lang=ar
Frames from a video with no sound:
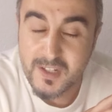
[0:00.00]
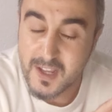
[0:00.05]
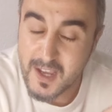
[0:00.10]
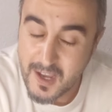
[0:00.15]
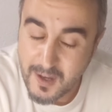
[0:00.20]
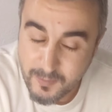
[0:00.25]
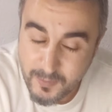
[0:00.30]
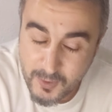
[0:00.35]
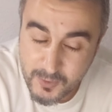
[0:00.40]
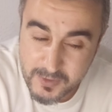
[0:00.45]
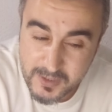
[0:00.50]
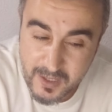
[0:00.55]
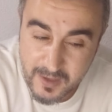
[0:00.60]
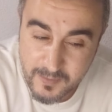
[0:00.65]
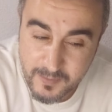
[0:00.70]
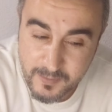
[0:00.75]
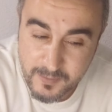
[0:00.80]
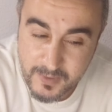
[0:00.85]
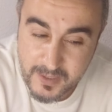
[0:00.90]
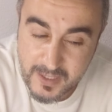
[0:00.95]
نعم ولد
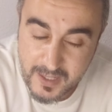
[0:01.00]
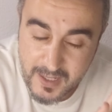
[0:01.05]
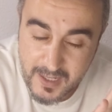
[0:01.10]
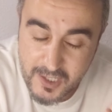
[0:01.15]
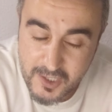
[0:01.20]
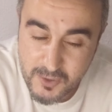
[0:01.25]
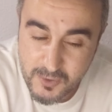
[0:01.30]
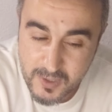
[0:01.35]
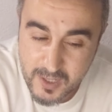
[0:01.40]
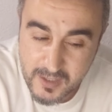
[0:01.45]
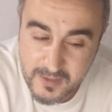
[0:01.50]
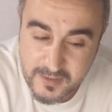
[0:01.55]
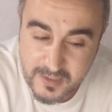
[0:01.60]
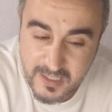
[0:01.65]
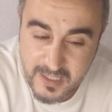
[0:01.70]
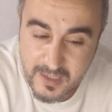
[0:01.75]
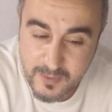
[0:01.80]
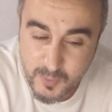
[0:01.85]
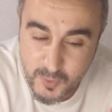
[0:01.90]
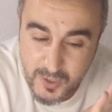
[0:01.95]
عمي على شنو
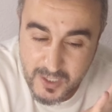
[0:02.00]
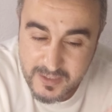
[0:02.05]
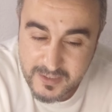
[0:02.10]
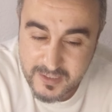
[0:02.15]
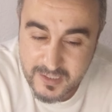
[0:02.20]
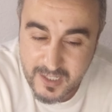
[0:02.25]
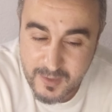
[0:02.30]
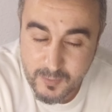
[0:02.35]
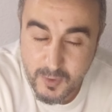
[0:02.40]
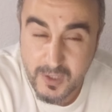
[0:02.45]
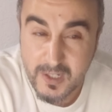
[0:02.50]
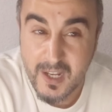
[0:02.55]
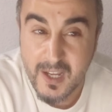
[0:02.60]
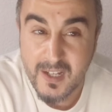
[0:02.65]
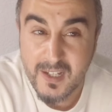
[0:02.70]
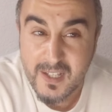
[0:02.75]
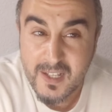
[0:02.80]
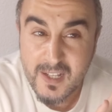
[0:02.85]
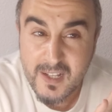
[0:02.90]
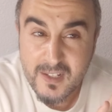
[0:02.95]
كنتكلموا كنتكلموا
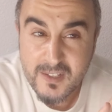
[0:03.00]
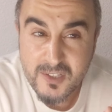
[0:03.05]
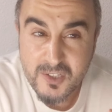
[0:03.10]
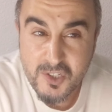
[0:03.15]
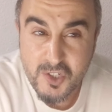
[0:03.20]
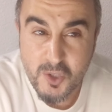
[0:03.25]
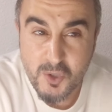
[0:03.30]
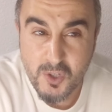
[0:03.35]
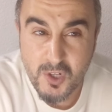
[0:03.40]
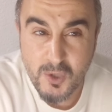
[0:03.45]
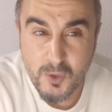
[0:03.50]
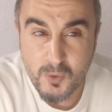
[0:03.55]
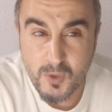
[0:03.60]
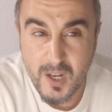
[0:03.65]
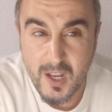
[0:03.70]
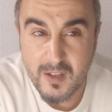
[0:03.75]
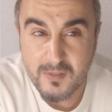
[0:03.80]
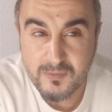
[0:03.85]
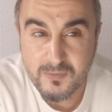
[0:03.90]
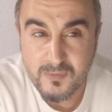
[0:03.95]
على ست شهور
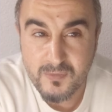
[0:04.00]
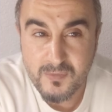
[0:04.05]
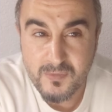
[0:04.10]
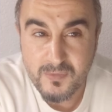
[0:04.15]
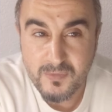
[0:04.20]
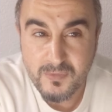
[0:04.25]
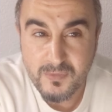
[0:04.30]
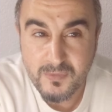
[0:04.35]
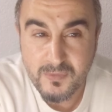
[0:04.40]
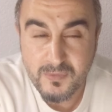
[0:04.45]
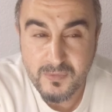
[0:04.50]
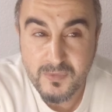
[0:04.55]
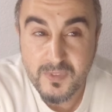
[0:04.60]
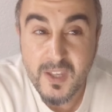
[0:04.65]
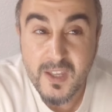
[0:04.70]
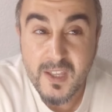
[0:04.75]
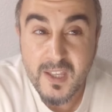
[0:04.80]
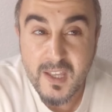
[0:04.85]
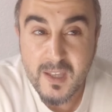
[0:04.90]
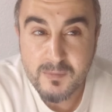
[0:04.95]
الاولى
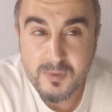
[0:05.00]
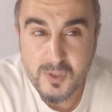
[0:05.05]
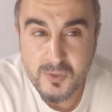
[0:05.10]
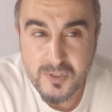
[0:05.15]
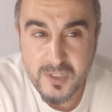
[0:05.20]
95%